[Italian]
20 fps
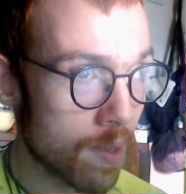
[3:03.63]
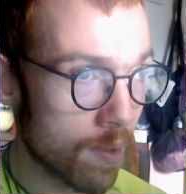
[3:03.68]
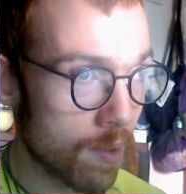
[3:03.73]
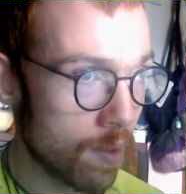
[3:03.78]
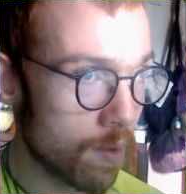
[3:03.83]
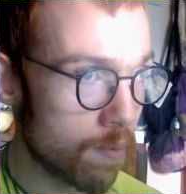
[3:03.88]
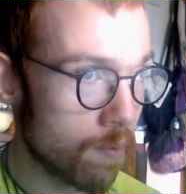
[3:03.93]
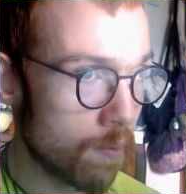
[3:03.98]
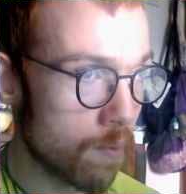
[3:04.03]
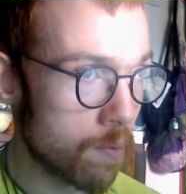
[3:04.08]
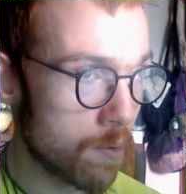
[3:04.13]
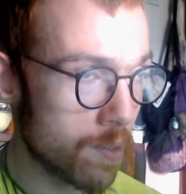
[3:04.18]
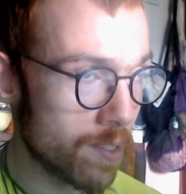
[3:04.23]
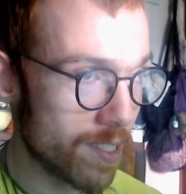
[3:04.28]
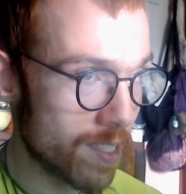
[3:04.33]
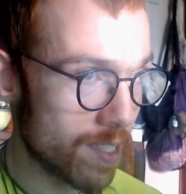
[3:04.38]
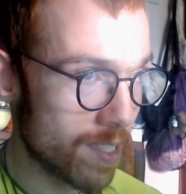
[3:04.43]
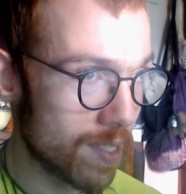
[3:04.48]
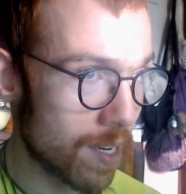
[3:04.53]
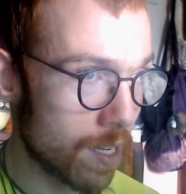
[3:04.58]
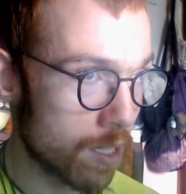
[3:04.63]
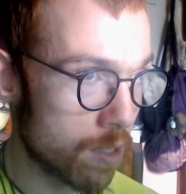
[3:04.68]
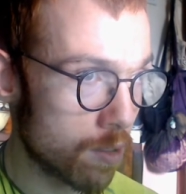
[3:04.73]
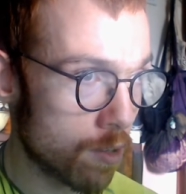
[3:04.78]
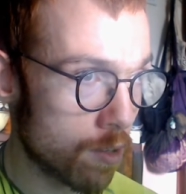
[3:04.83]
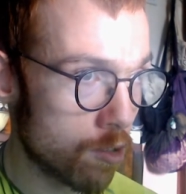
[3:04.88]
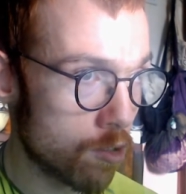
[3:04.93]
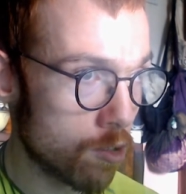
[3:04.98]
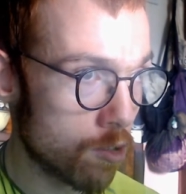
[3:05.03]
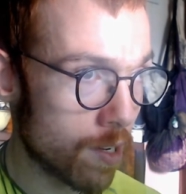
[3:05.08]
Io avevo iniziato
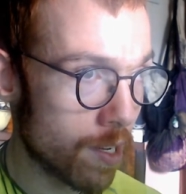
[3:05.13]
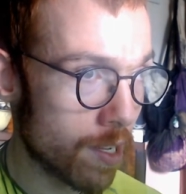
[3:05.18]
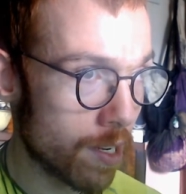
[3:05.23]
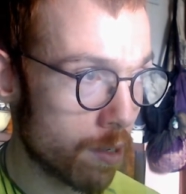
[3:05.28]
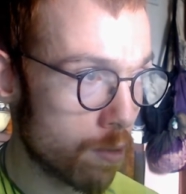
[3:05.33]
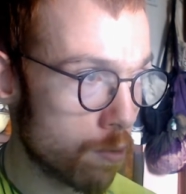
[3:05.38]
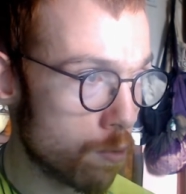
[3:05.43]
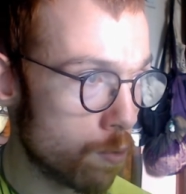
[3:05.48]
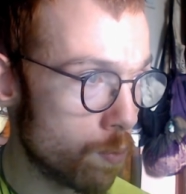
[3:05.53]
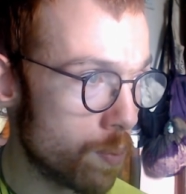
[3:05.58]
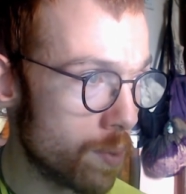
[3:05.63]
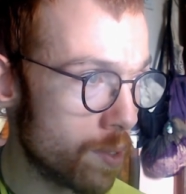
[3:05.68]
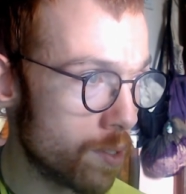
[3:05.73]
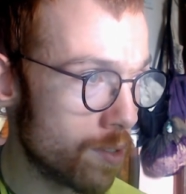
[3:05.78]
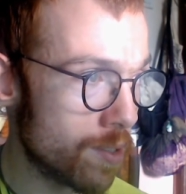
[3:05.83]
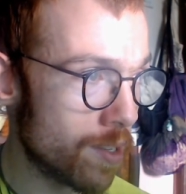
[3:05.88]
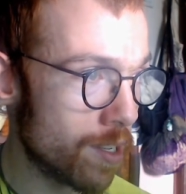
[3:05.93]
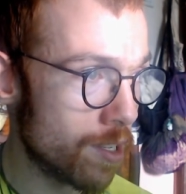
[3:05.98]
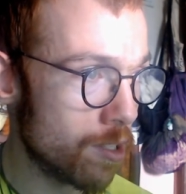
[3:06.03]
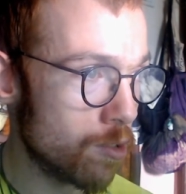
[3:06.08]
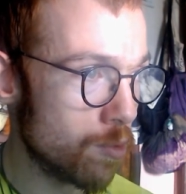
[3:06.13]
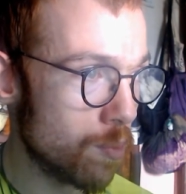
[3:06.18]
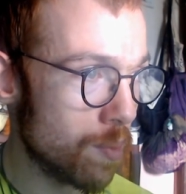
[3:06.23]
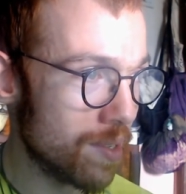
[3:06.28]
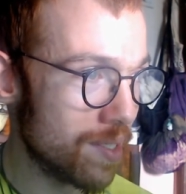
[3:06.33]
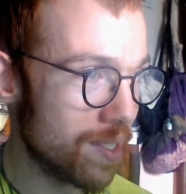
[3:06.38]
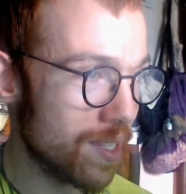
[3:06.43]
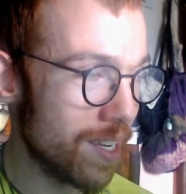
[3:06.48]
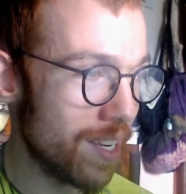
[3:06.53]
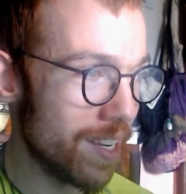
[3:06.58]
a giocare con un personaggio
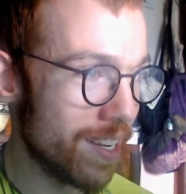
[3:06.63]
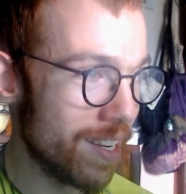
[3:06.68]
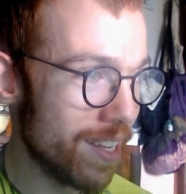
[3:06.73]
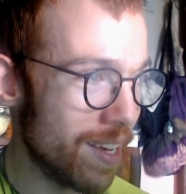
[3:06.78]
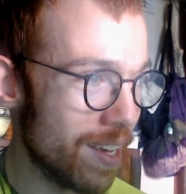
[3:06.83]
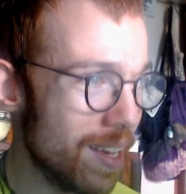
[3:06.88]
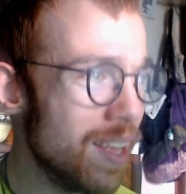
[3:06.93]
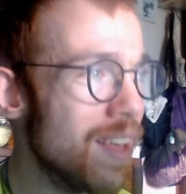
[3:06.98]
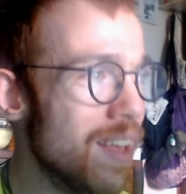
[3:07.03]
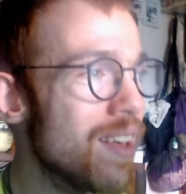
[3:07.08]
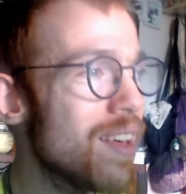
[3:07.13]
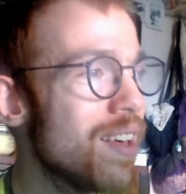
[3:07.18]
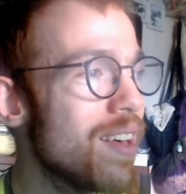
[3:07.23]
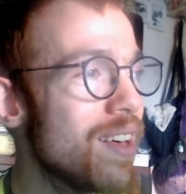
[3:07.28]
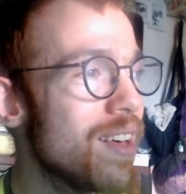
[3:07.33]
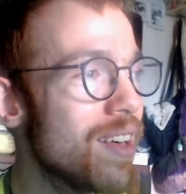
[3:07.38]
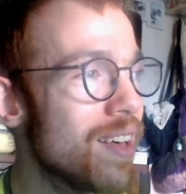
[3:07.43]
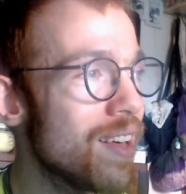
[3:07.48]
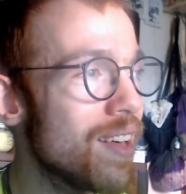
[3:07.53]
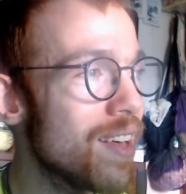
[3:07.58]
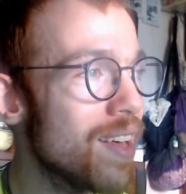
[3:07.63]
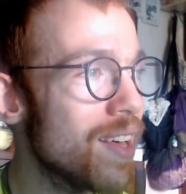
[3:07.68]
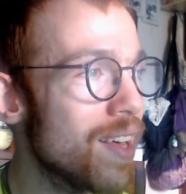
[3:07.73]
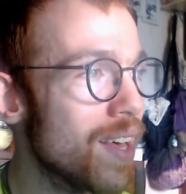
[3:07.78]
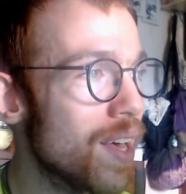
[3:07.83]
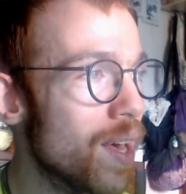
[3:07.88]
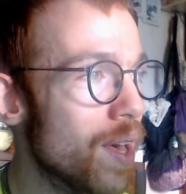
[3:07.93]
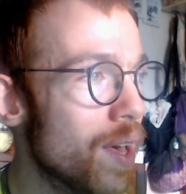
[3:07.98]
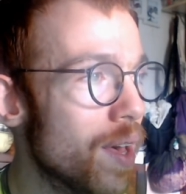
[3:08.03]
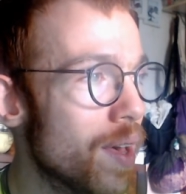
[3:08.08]
maschile,
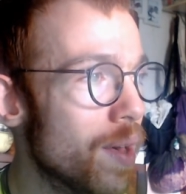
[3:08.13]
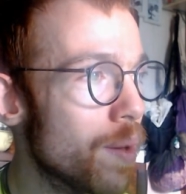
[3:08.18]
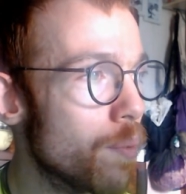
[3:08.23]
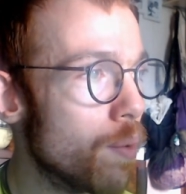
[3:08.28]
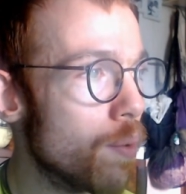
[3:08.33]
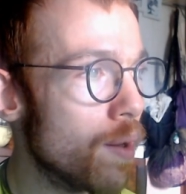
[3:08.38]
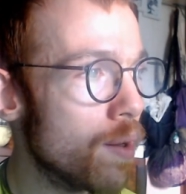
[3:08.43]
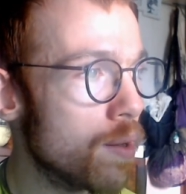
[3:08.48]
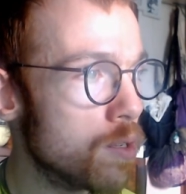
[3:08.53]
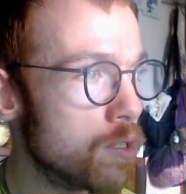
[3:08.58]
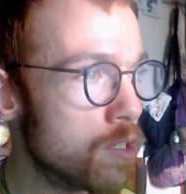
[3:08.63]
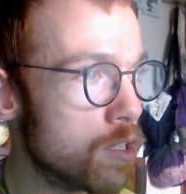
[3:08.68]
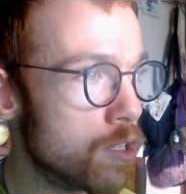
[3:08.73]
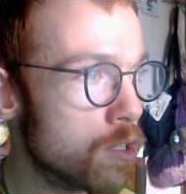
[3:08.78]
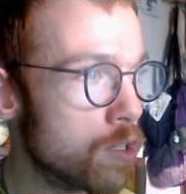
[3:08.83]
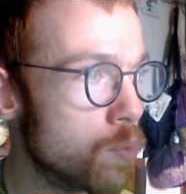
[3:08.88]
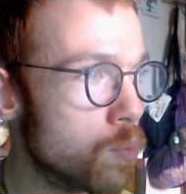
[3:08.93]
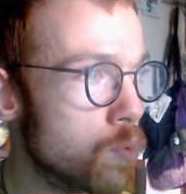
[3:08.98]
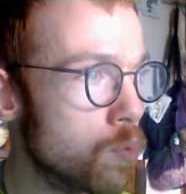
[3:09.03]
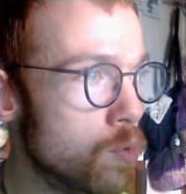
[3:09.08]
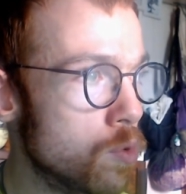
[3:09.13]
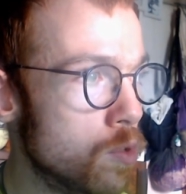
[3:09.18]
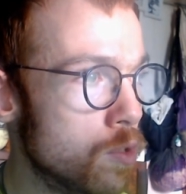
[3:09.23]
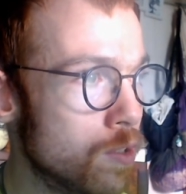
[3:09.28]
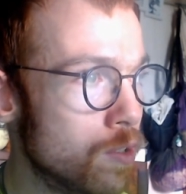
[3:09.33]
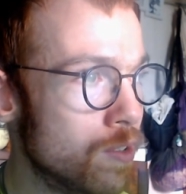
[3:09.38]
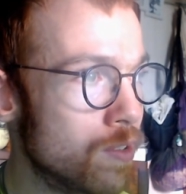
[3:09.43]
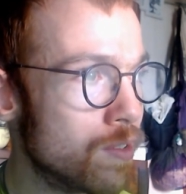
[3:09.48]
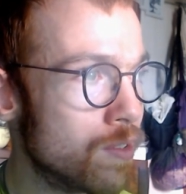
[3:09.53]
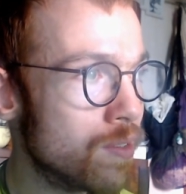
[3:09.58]
poi a un certo
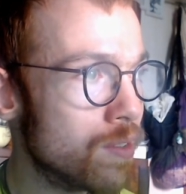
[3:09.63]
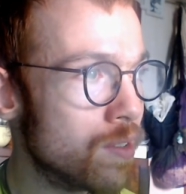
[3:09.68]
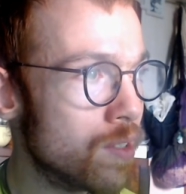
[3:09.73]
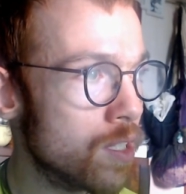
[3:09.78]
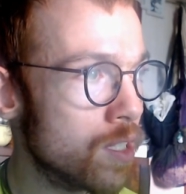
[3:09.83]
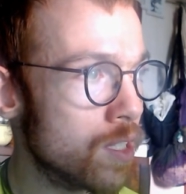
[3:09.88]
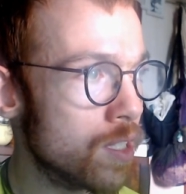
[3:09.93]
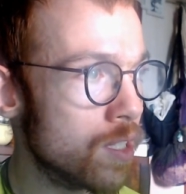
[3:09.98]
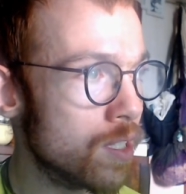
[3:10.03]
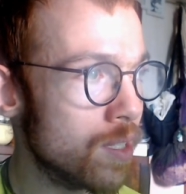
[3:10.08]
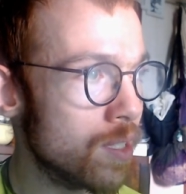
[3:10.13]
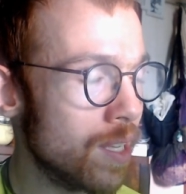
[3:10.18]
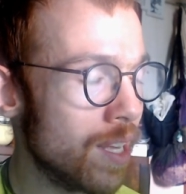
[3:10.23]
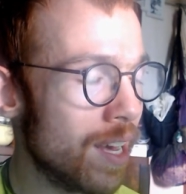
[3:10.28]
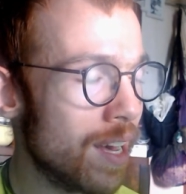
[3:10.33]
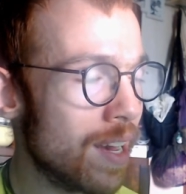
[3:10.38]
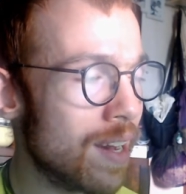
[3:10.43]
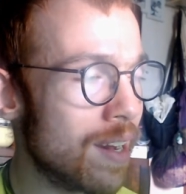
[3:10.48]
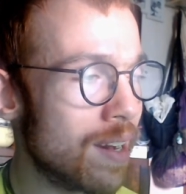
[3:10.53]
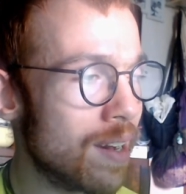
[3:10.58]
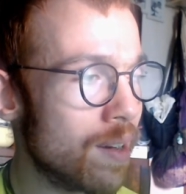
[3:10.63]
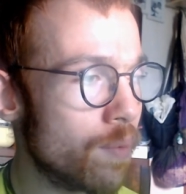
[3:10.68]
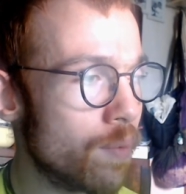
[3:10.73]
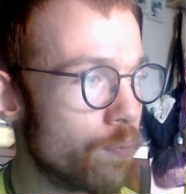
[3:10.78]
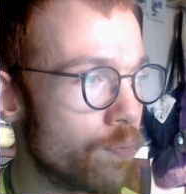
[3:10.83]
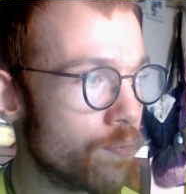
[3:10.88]
punto sia